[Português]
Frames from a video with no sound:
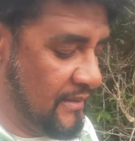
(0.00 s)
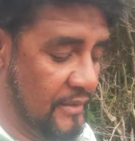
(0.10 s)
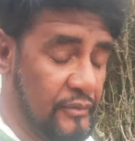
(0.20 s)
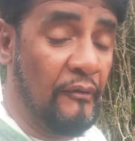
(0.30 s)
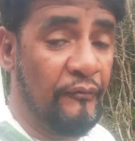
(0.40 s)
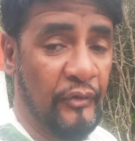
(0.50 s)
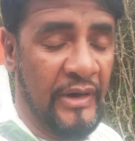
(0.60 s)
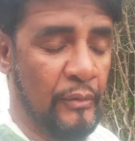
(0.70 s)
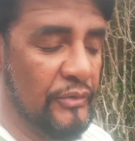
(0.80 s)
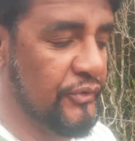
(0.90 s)
Eu não fui
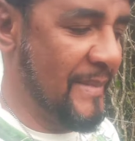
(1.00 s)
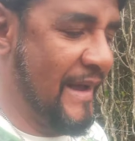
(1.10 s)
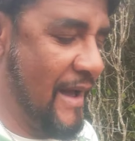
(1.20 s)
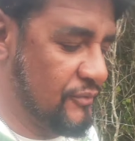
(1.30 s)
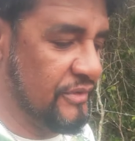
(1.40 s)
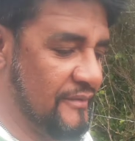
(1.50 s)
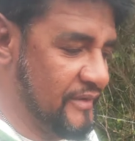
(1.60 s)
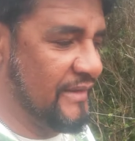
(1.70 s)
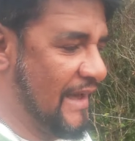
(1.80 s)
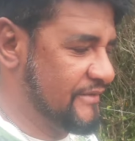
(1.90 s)
na Rua dos Macacos, na
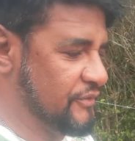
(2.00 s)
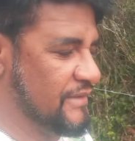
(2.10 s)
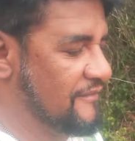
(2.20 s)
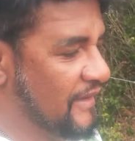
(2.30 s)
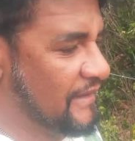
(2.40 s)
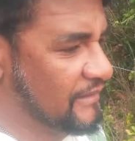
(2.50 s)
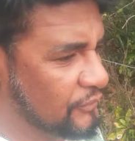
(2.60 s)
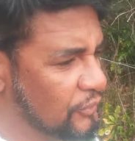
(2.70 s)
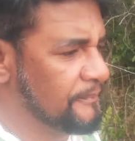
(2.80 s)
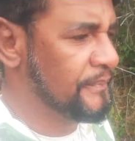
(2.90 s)
verdade. Eu estava
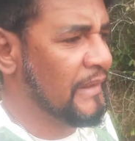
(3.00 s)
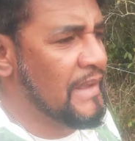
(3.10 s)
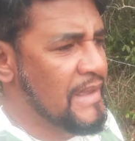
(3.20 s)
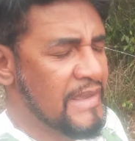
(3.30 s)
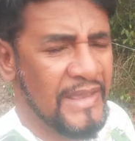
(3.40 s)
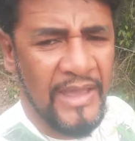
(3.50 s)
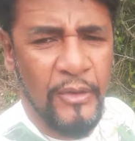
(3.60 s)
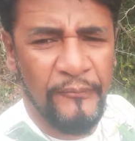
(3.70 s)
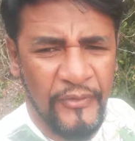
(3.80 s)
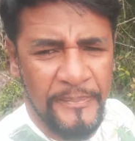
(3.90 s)
indo e aí
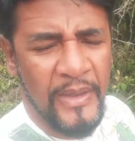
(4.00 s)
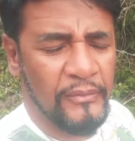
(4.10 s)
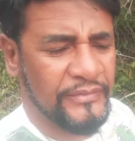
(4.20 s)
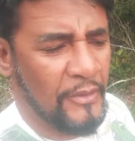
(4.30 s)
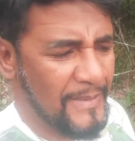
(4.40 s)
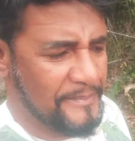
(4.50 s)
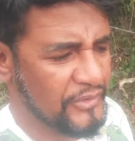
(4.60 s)
eu fui perguntar uma